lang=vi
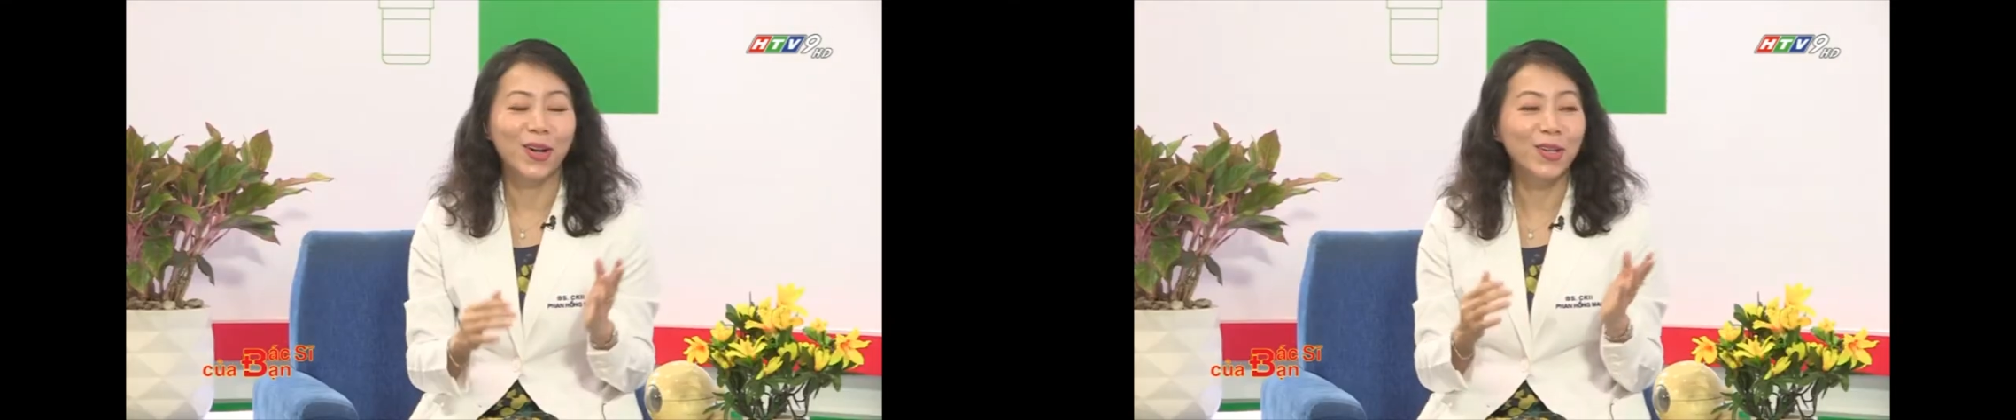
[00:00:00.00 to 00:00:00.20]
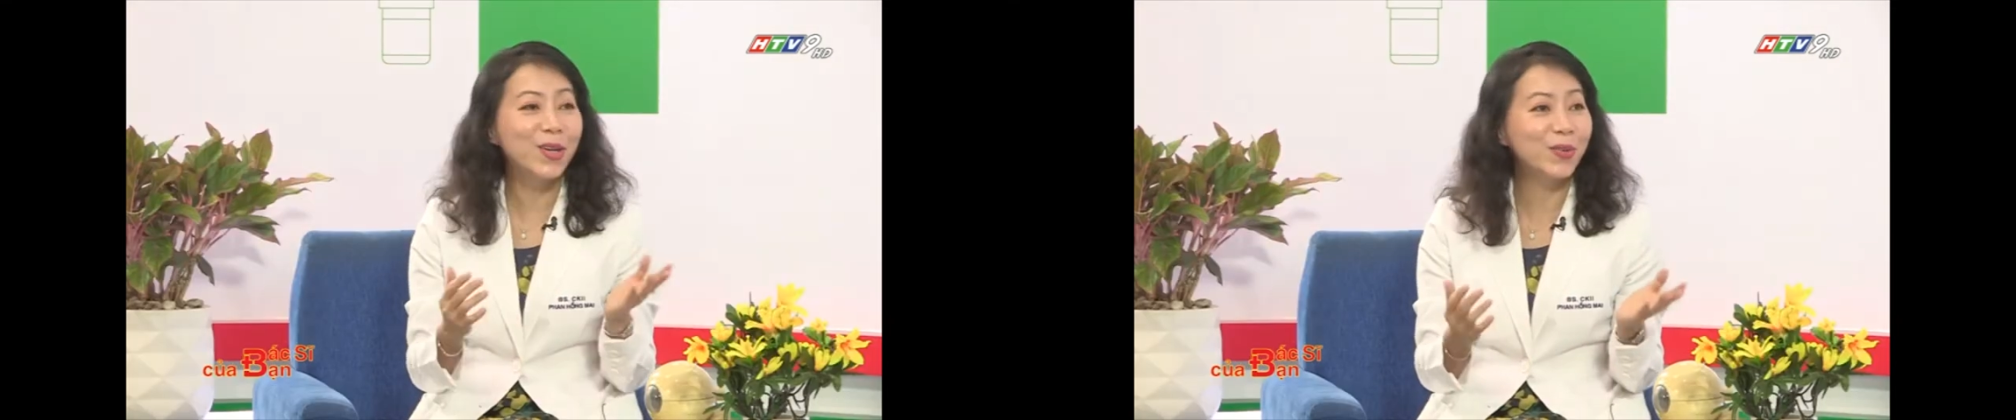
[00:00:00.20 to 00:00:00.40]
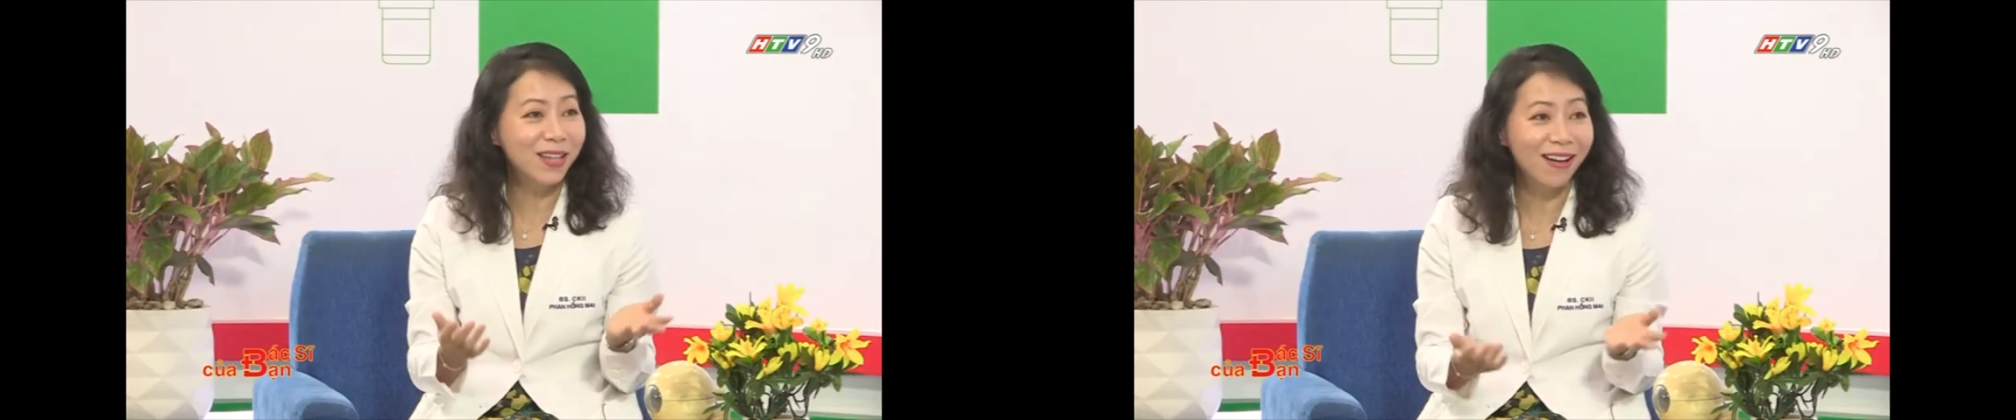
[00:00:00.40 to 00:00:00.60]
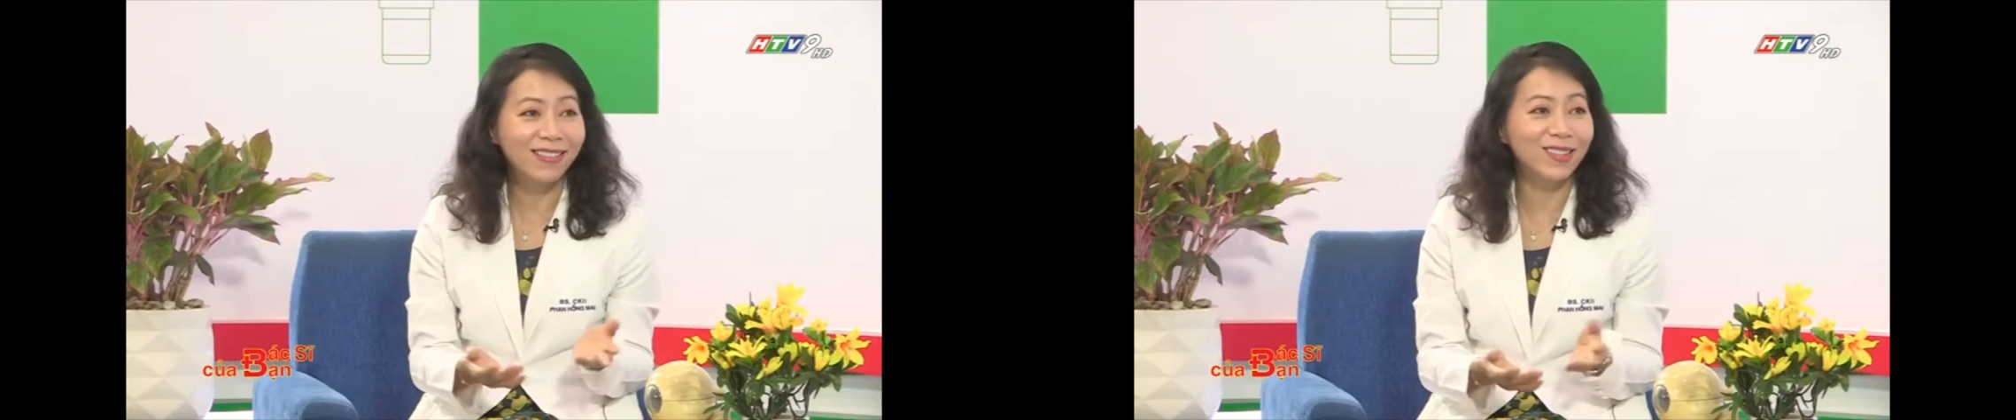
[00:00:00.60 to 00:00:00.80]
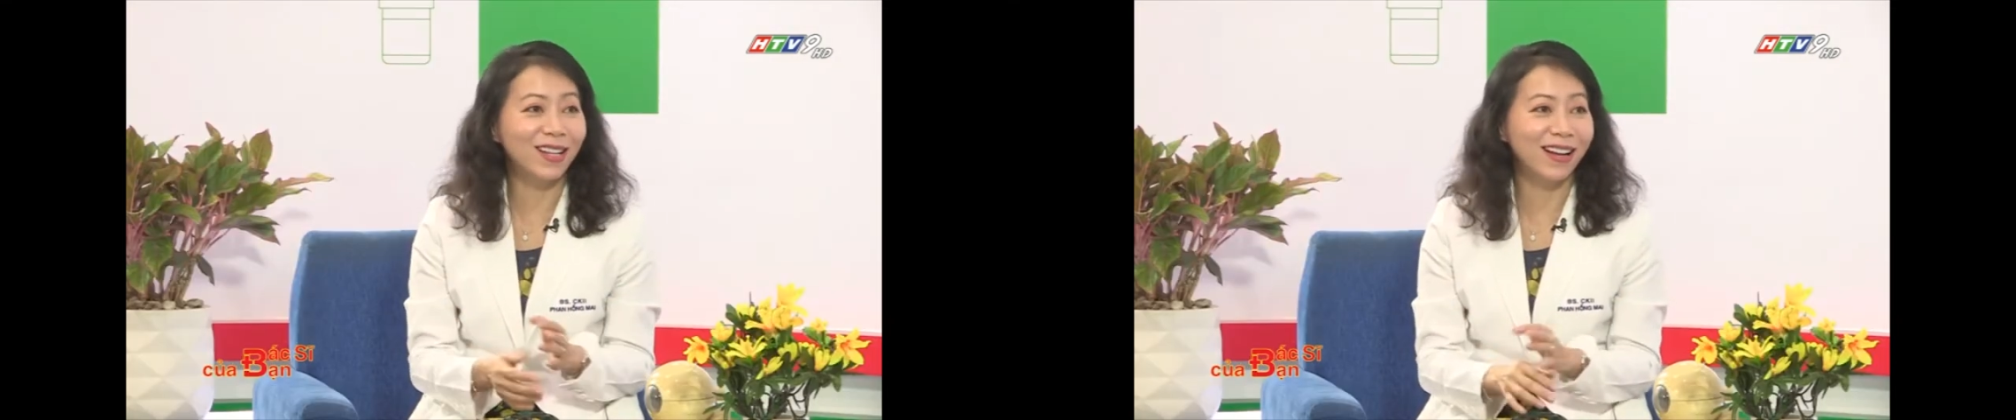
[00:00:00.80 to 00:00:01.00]
nhiều nhất
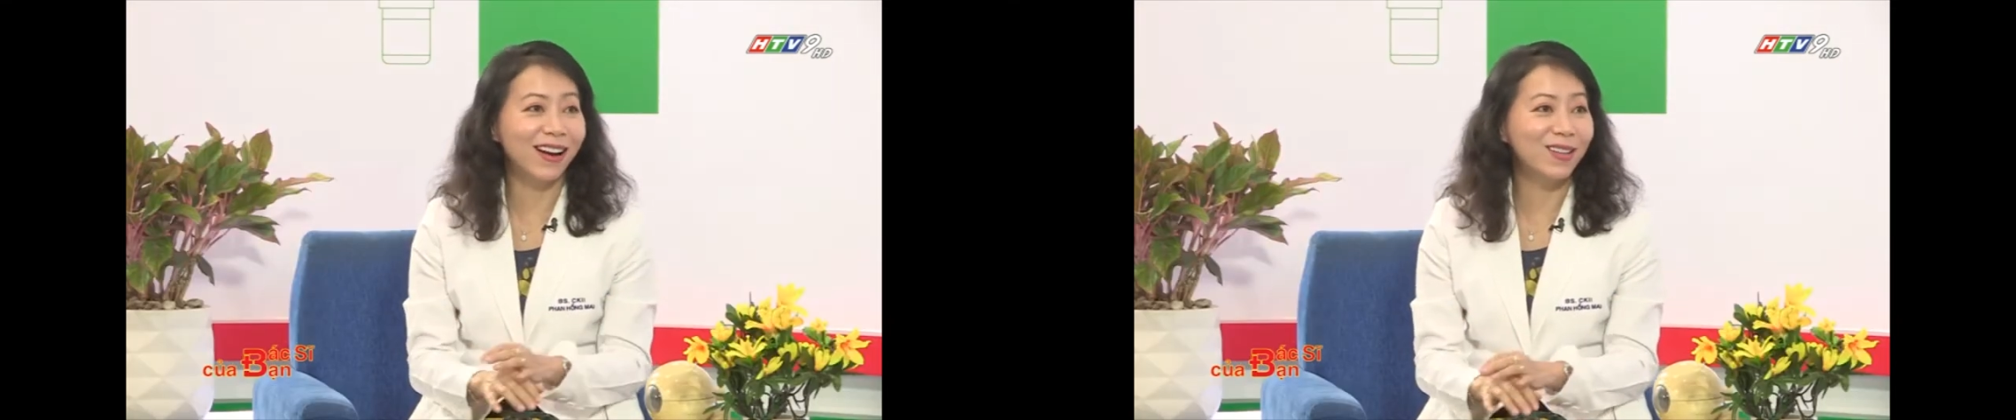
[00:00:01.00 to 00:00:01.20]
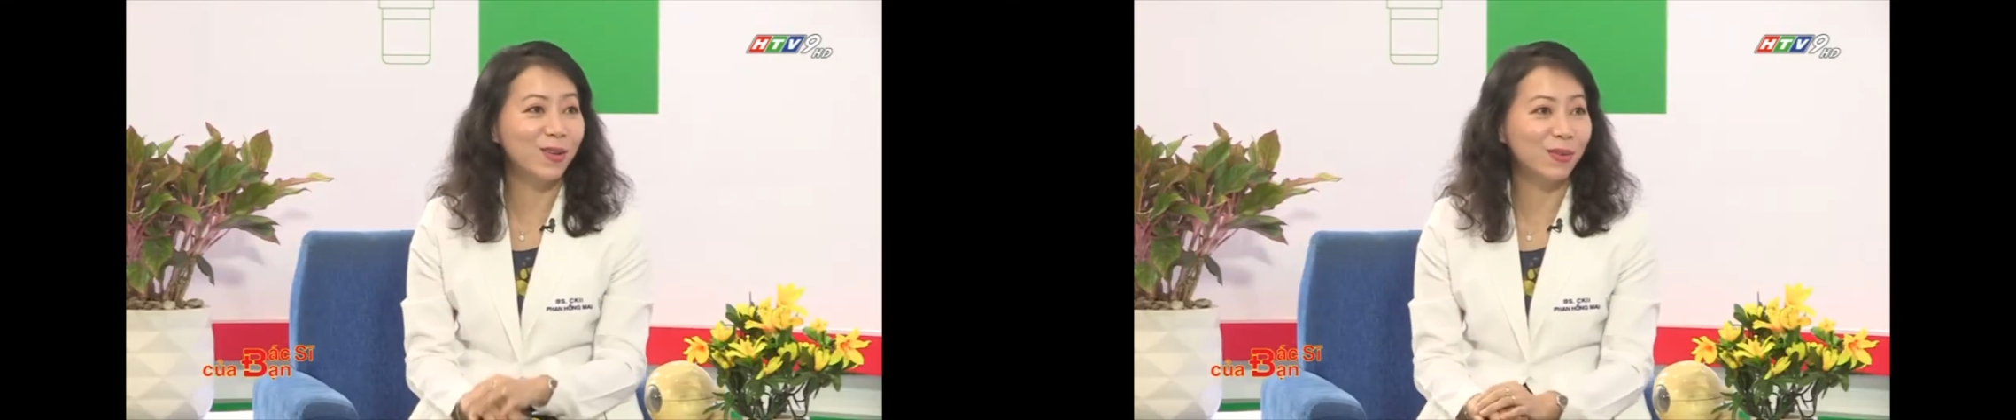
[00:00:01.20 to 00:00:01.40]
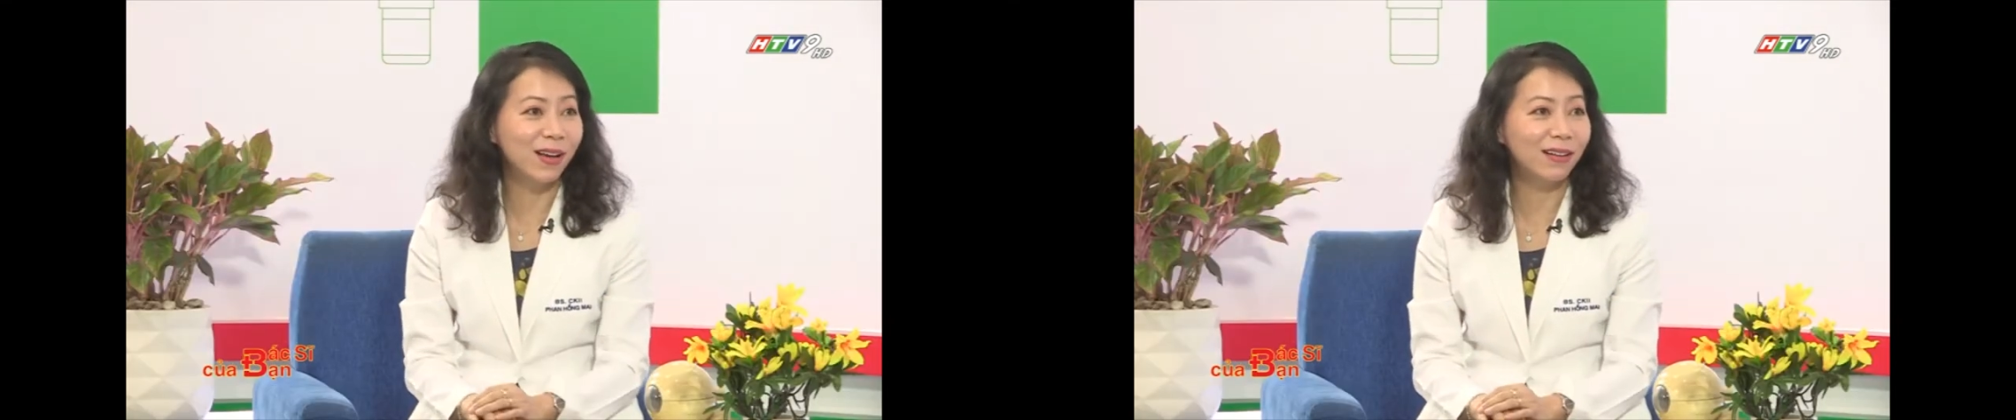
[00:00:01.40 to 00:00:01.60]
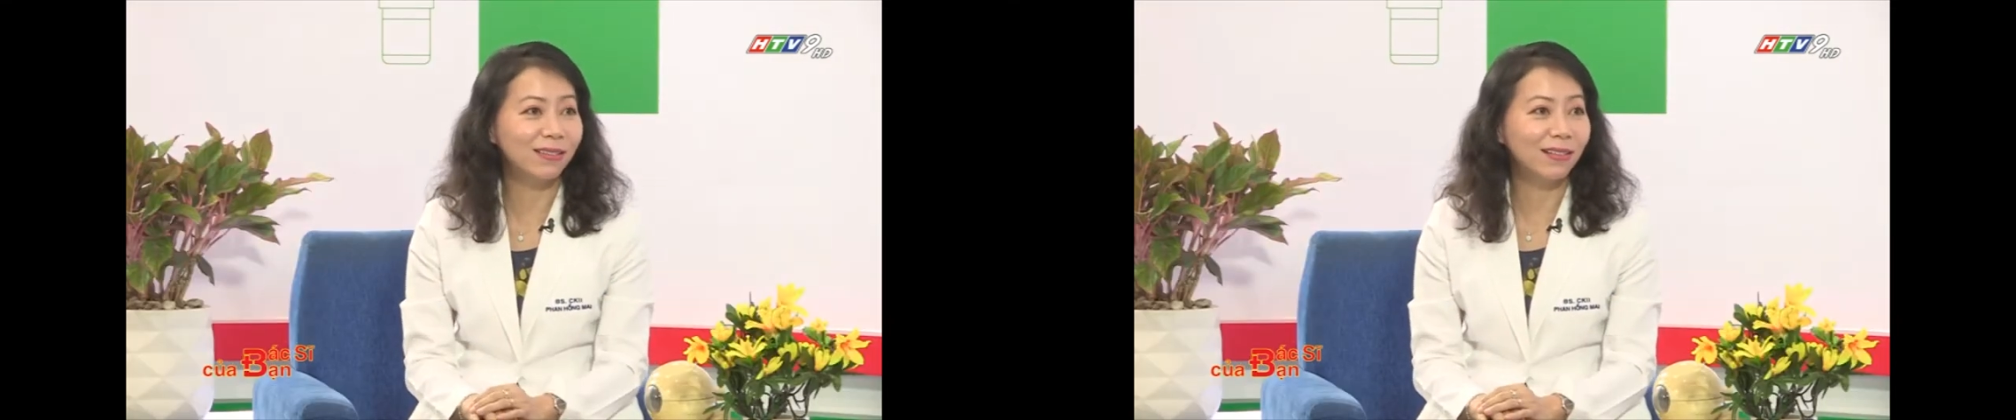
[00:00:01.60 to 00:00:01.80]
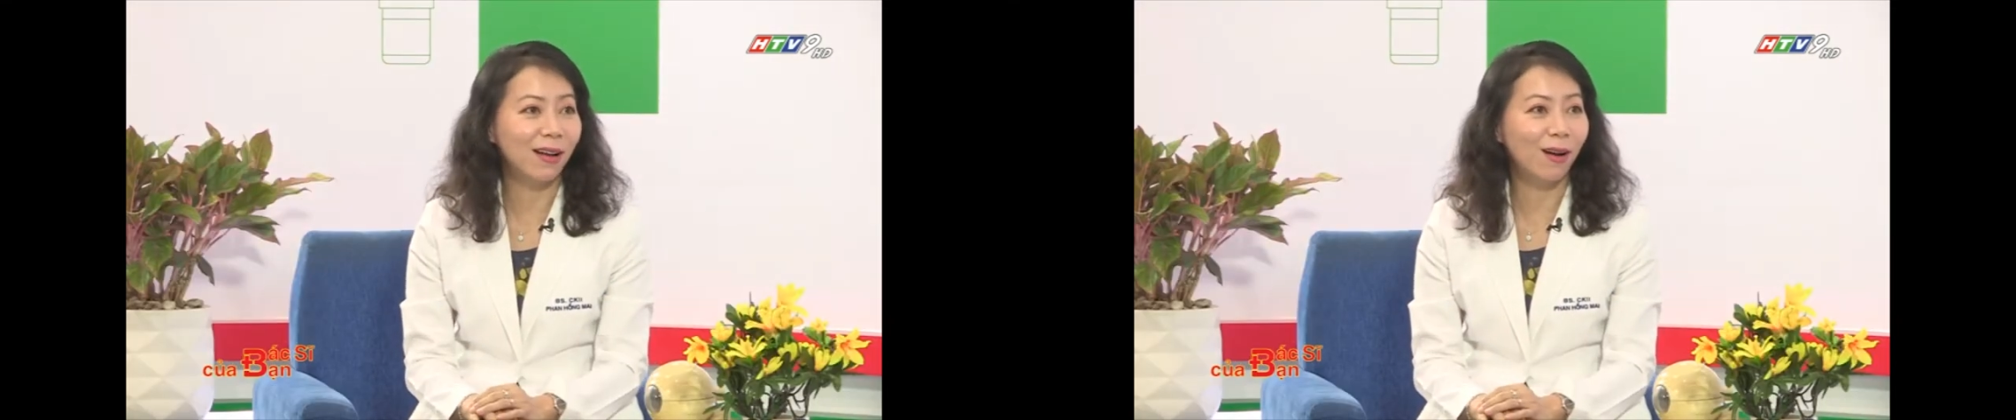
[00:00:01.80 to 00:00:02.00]
nó xảy ra nhiều nhất
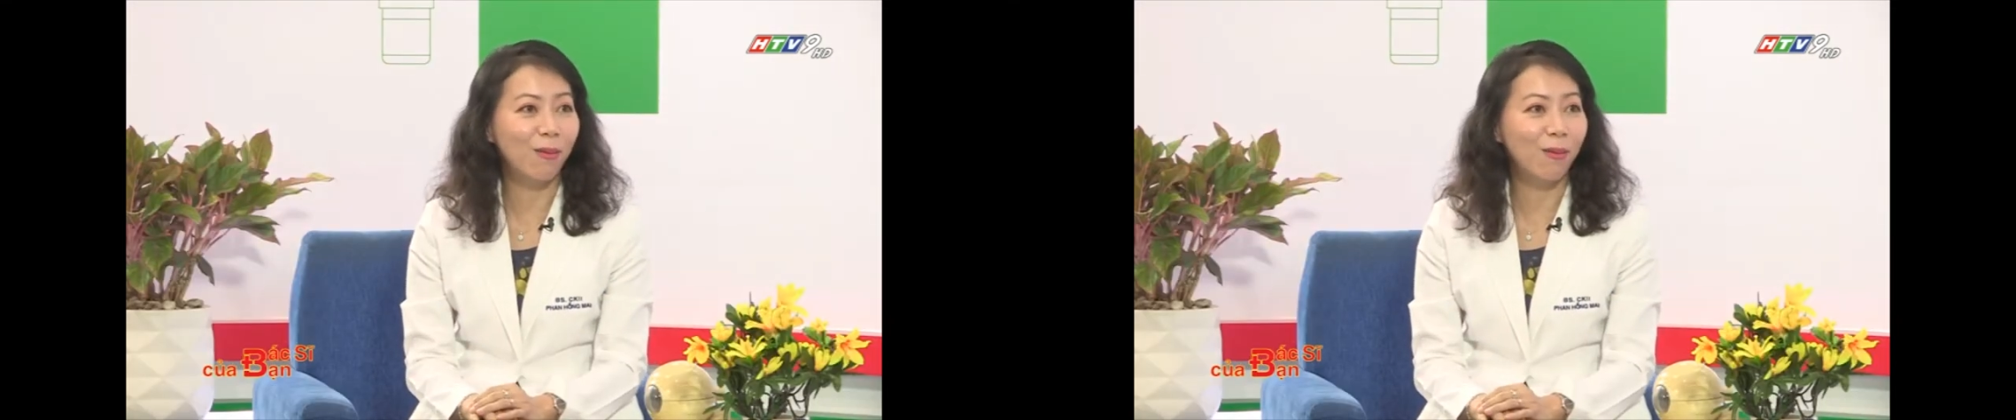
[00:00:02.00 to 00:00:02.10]
à. tức là à.